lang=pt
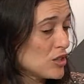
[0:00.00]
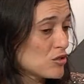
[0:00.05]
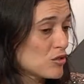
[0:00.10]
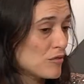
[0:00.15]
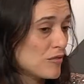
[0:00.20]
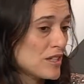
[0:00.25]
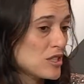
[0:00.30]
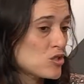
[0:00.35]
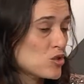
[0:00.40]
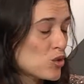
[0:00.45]

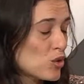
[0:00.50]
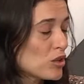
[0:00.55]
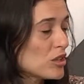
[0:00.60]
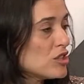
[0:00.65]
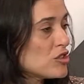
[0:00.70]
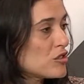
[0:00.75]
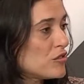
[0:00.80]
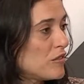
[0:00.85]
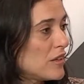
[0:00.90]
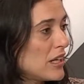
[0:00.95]
isso faz
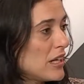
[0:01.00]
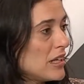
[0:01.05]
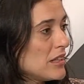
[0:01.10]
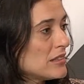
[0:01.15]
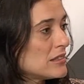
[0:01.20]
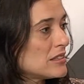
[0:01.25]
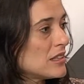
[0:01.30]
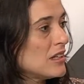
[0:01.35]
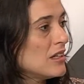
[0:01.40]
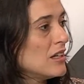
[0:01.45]
toda a
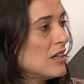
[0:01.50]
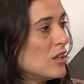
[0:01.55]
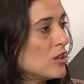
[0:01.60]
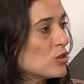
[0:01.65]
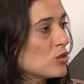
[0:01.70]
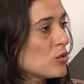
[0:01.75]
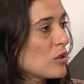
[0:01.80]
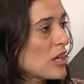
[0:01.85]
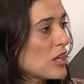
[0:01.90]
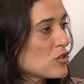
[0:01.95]
diferença
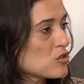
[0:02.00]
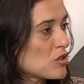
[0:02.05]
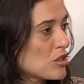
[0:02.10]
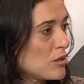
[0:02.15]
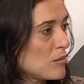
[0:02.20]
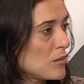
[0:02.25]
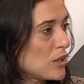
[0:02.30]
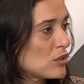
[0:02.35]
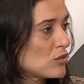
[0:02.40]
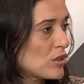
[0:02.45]
no
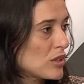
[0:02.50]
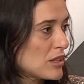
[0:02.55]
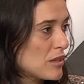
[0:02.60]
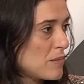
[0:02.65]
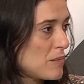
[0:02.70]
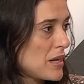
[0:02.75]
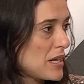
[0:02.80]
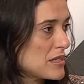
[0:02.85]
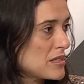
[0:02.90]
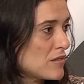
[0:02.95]
relacionamento
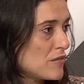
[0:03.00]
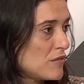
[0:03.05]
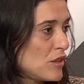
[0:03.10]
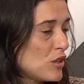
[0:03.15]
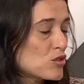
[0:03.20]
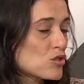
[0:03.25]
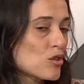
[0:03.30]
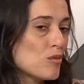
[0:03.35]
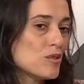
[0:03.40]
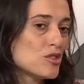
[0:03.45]
entre pais e
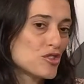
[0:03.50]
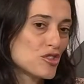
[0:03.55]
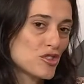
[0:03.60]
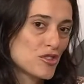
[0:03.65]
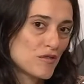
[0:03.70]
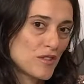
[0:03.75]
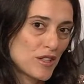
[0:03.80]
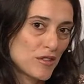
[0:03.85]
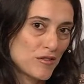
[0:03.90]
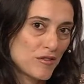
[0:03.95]
filhos, como a
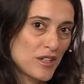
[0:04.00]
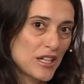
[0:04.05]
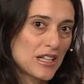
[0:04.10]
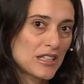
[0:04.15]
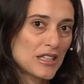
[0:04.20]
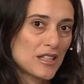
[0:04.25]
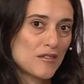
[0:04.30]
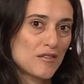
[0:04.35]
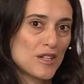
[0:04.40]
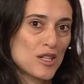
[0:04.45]
gente
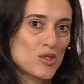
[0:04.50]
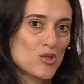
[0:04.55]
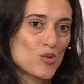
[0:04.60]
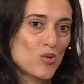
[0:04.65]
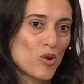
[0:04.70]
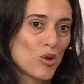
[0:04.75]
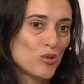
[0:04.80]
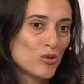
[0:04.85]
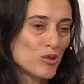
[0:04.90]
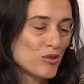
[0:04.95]
verifica através
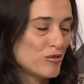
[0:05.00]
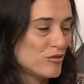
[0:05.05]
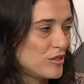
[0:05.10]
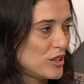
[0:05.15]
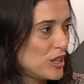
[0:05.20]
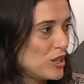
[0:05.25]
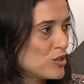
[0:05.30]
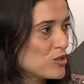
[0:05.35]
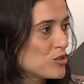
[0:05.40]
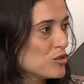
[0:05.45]
do outro
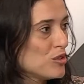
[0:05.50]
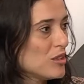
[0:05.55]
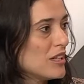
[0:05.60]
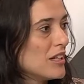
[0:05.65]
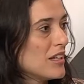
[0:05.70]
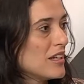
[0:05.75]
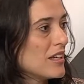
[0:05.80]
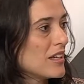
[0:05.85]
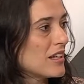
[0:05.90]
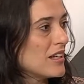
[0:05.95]
vídeo
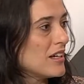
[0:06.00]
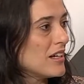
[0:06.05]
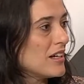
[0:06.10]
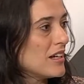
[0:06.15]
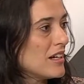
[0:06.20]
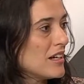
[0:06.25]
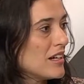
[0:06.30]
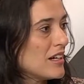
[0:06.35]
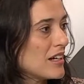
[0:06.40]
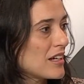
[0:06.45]

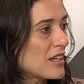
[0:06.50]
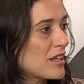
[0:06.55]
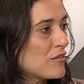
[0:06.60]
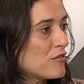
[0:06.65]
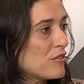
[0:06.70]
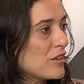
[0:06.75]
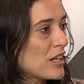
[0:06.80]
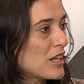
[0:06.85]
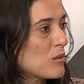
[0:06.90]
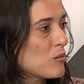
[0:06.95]
uh, que
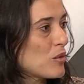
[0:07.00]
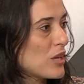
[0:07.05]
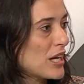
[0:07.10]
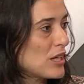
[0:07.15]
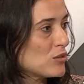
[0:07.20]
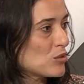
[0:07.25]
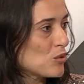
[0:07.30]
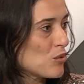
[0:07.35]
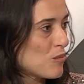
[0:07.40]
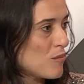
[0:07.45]
foi
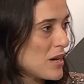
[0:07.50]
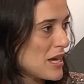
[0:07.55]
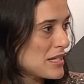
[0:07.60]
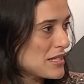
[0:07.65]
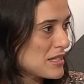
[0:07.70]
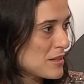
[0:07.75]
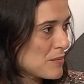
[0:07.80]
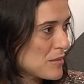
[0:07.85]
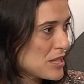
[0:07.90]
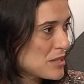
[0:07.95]
elaborado com
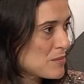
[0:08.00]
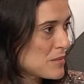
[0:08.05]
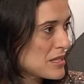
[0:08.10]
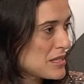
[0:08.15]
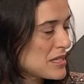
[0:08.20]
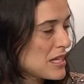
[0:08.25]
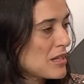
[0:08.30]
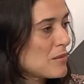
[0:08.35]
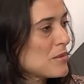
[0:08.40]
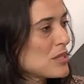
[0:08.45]
base na mesma
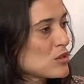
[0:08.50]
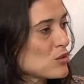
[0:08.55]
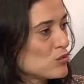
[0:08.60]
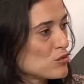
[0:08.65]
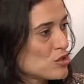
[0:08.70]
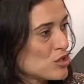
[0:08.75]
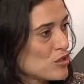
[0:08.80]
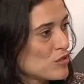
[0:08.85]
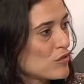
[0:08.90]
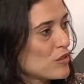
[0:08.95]
cena, mas
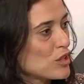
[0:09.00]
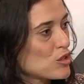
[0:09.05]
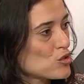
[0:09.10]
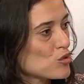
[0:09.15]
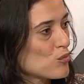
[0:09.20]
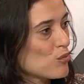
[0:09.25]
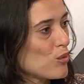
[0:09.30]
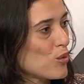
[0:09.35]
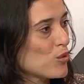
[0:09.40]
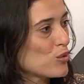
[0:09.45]
com
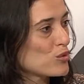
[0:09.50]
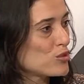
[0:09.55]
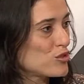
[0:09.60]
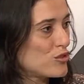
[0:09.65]
desfecho um pouco